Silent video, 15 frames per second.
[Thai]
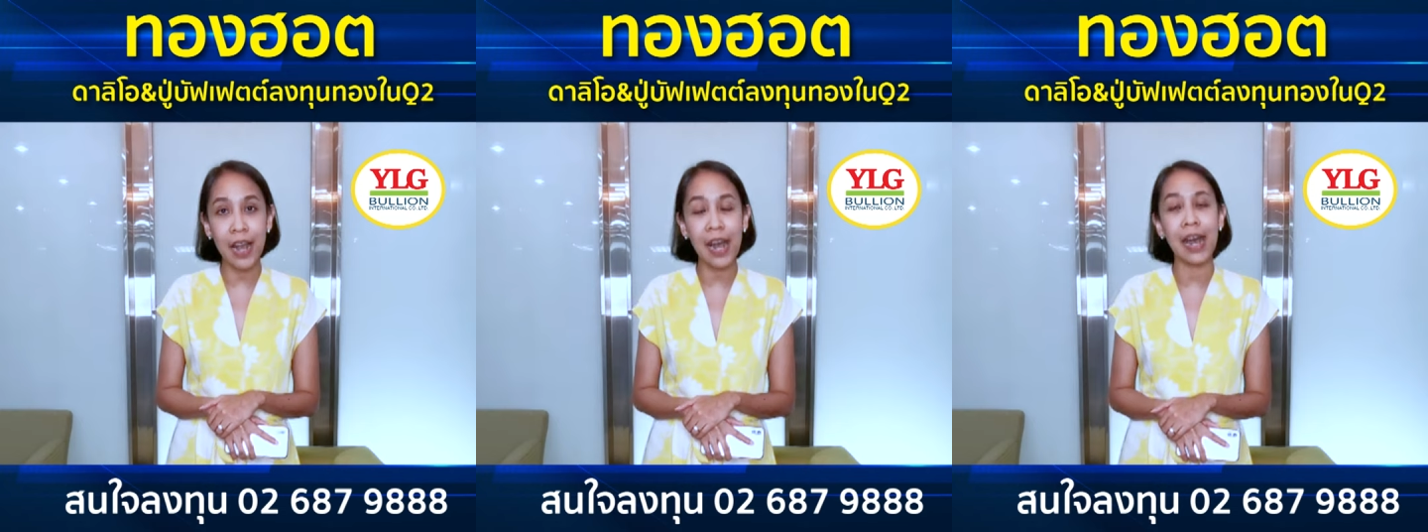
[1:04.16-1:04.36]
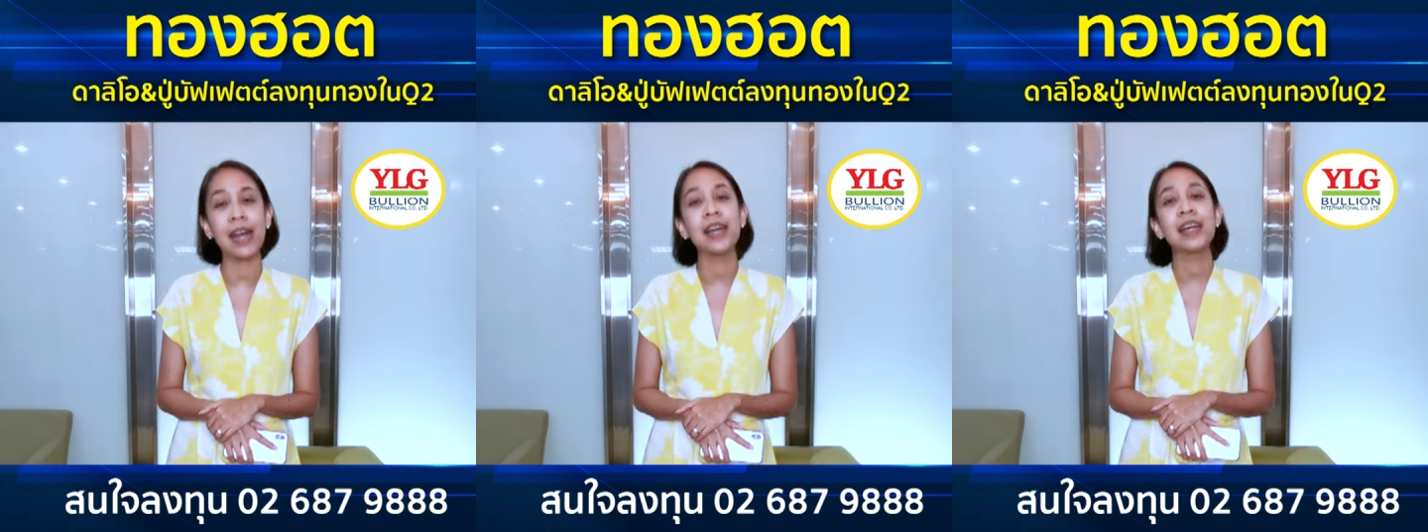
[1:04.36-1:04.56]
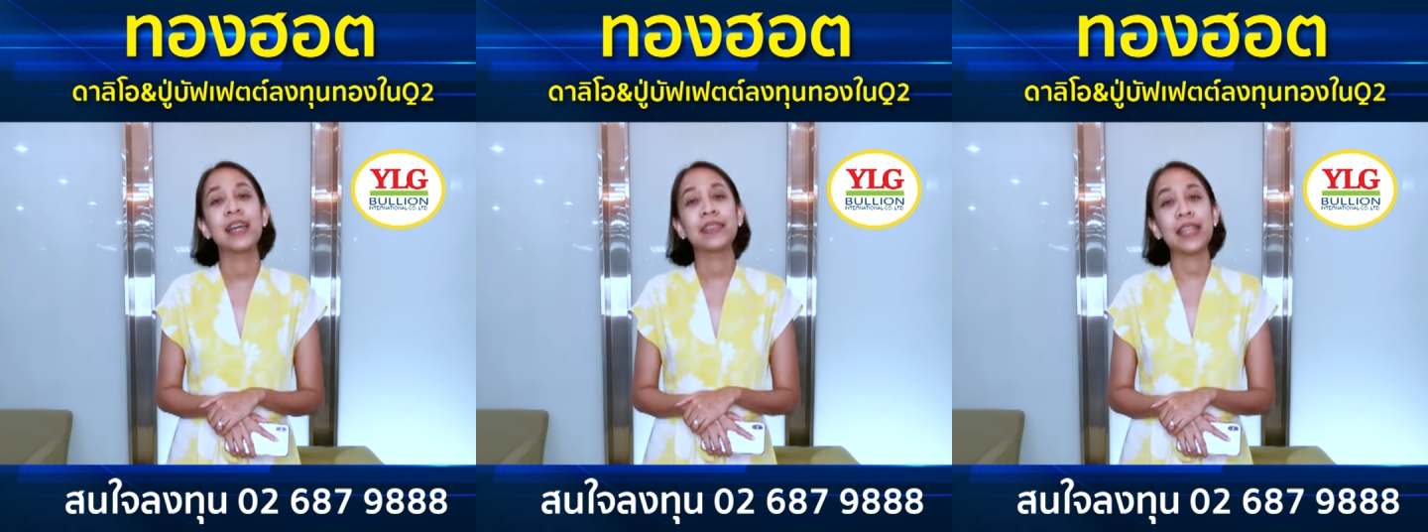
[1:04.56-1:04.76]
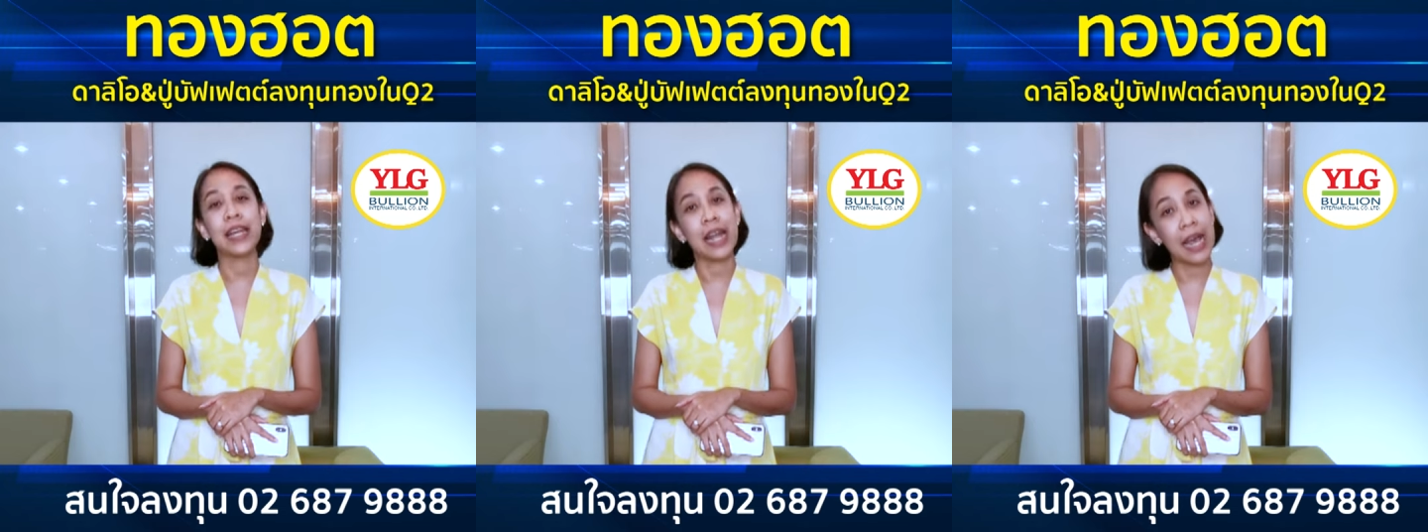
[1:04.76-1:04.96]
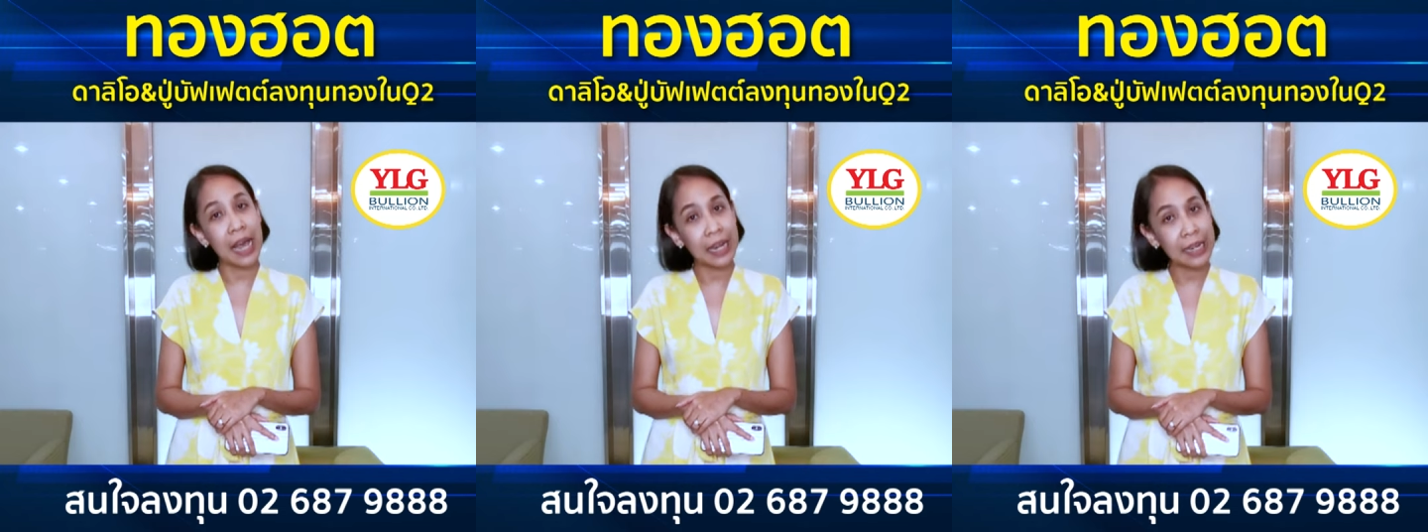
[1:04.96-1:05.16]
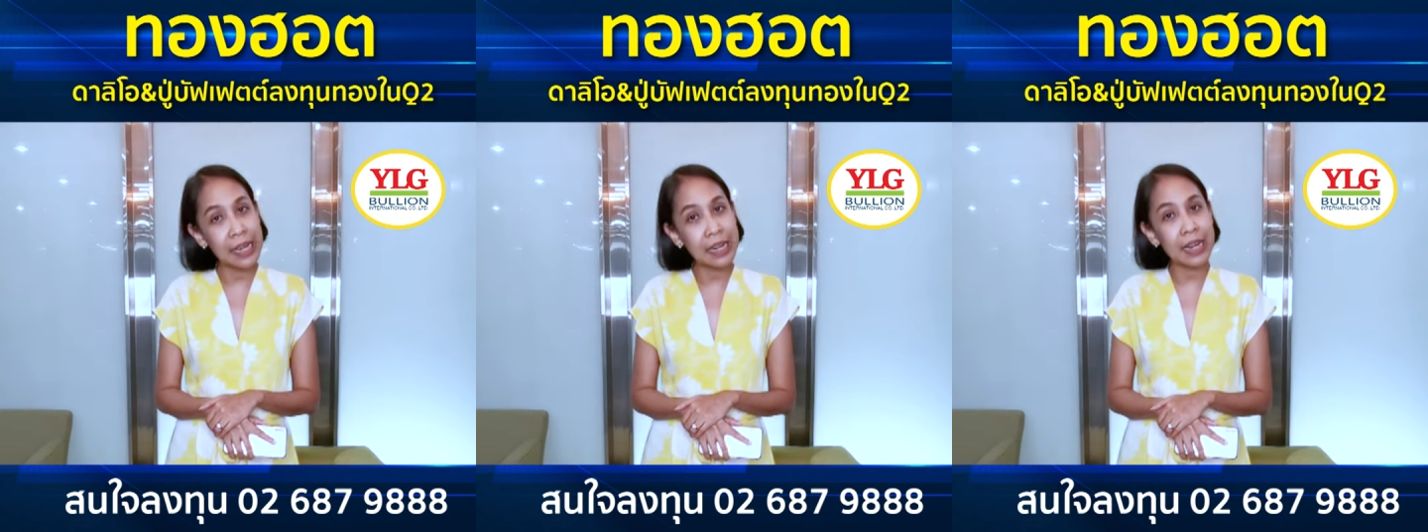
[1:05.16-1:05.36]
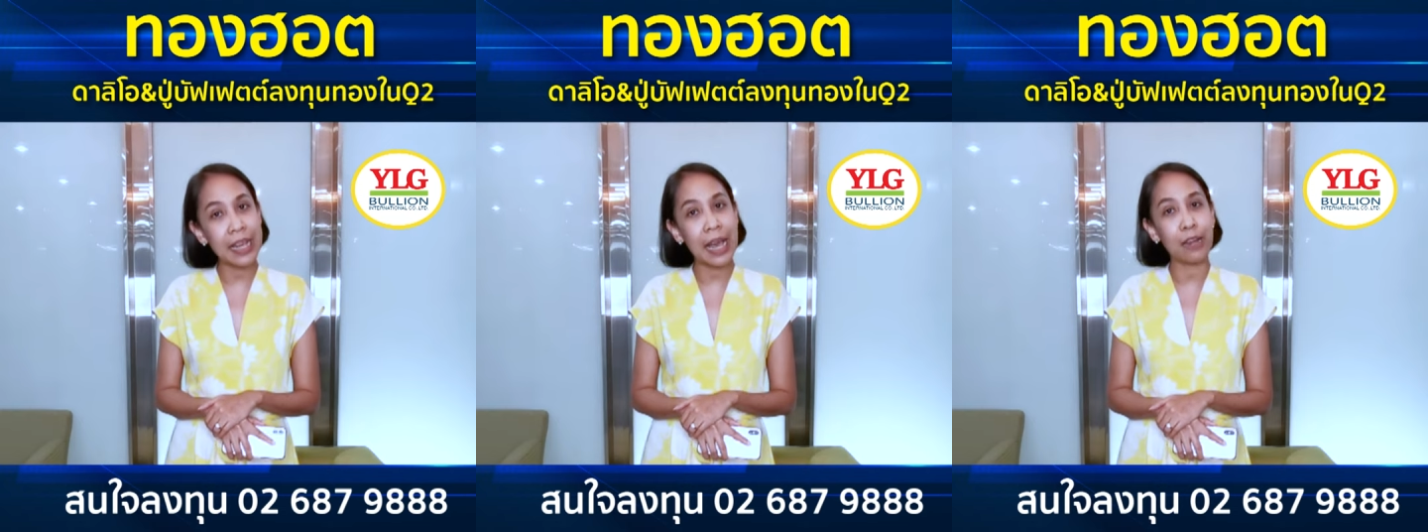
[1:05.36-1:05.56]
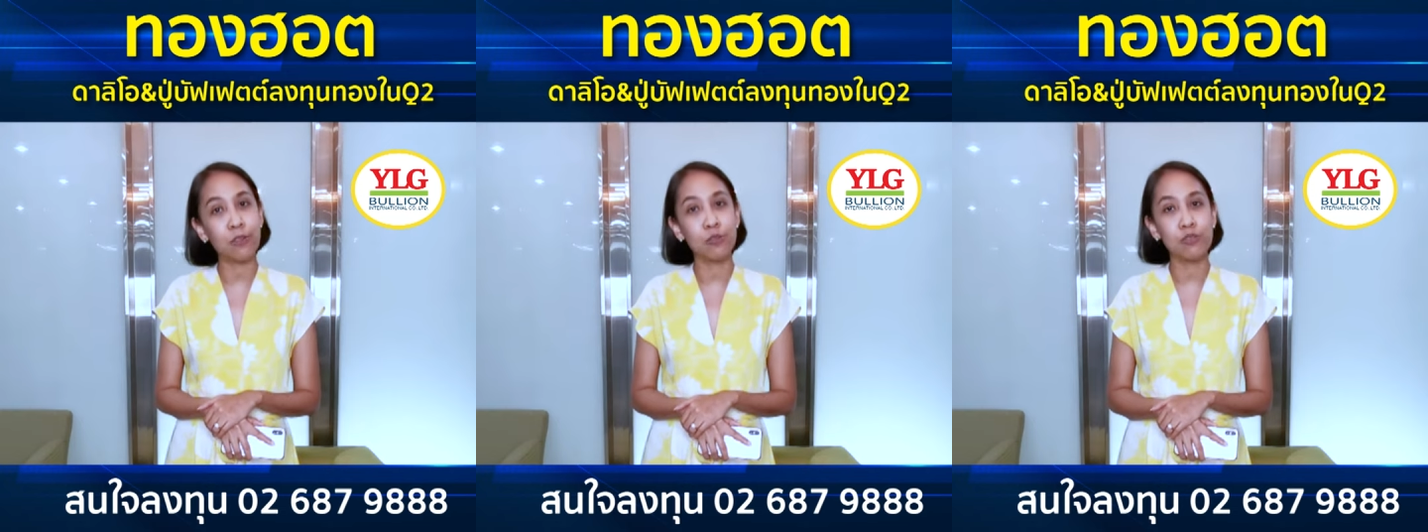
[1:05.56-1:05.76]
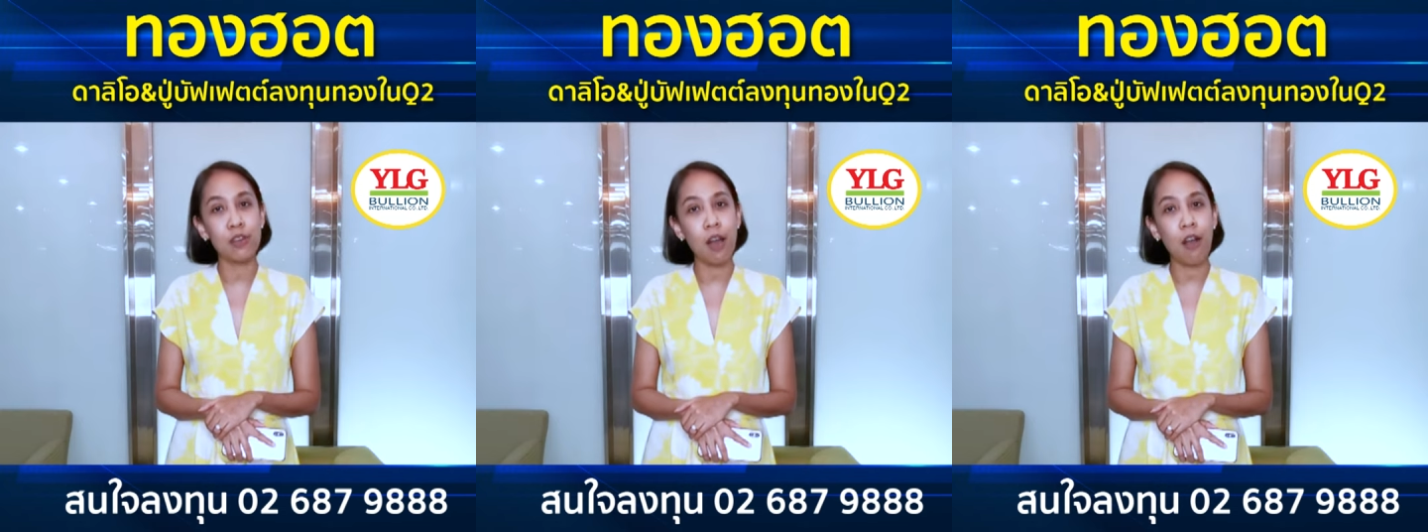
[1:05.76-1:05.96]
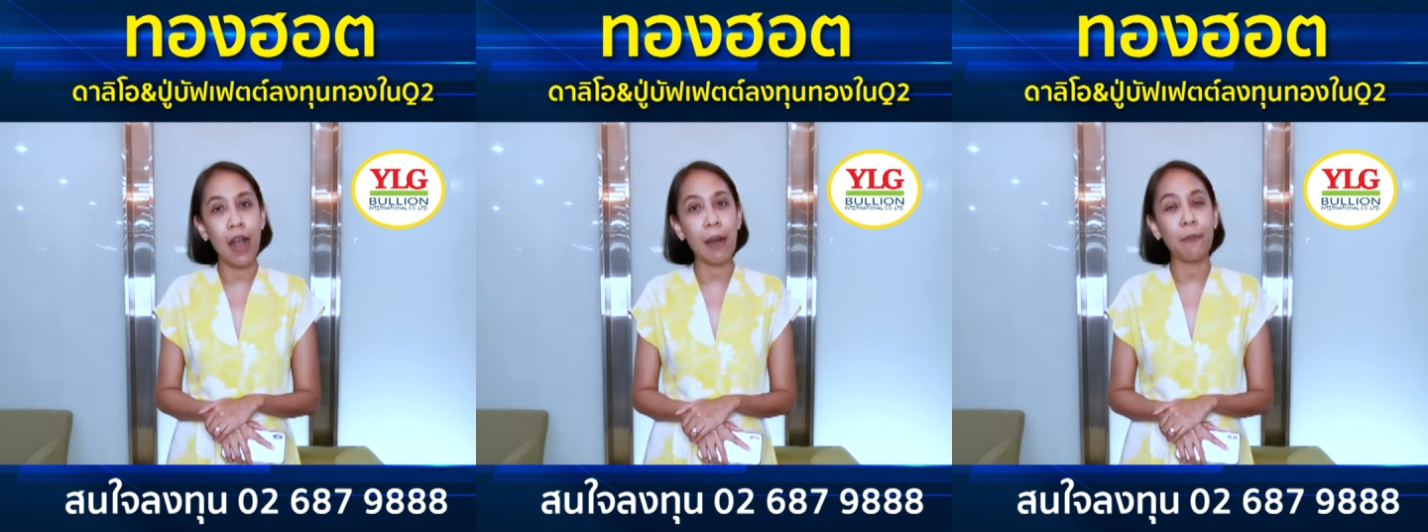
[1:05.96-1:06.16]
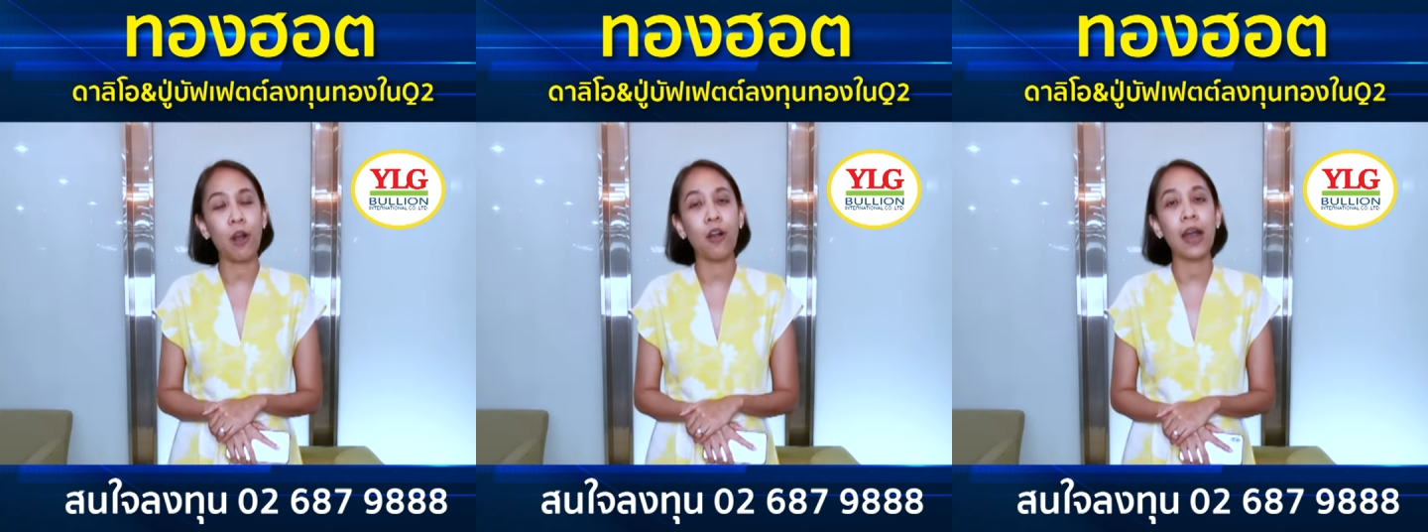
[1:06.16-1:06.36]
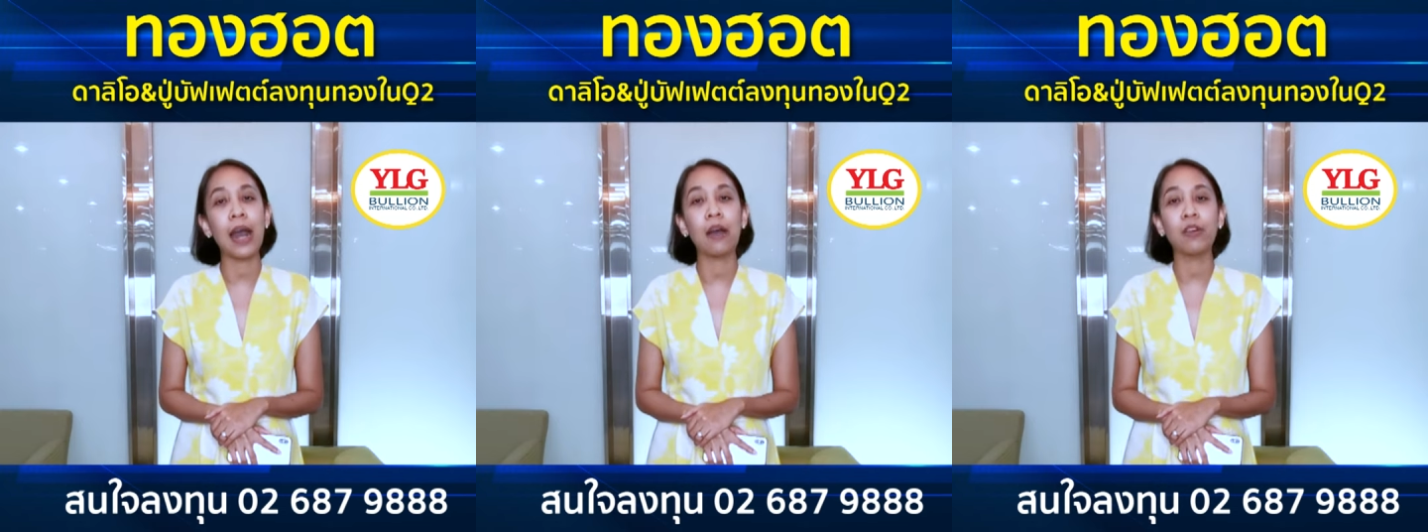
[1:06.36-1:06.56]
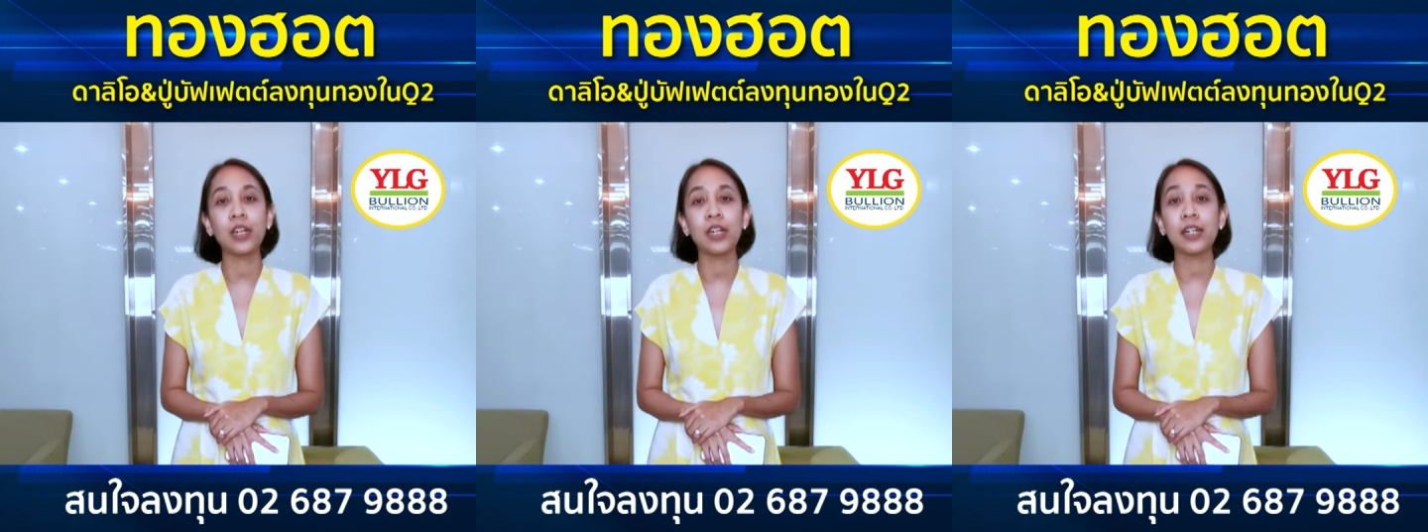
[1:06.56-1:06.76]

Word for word: ตค่ะแต่ทางเลือกในการลงทุนทองคำของเขา